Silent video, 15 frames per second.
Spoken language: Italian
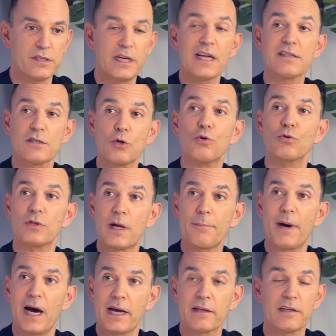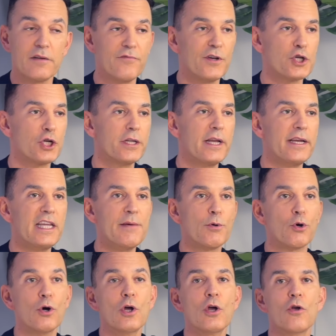La seconda parte invece del
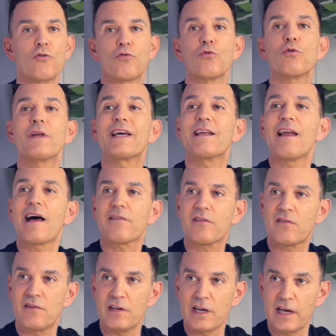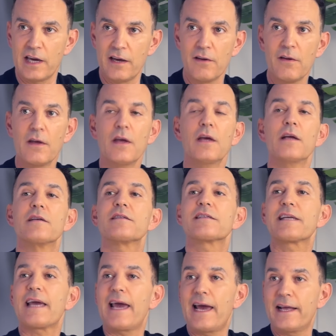libro sono le classiche
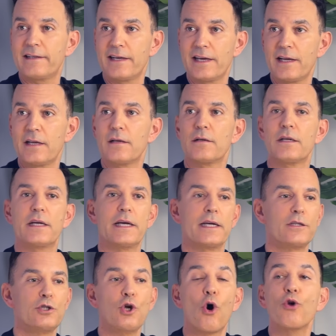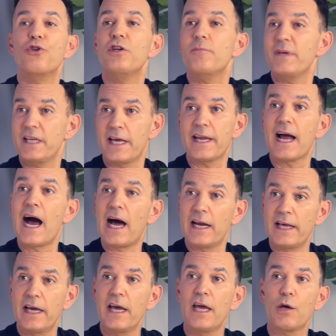schede eh, di ogni
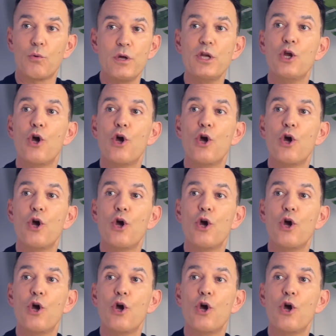minerale e quindi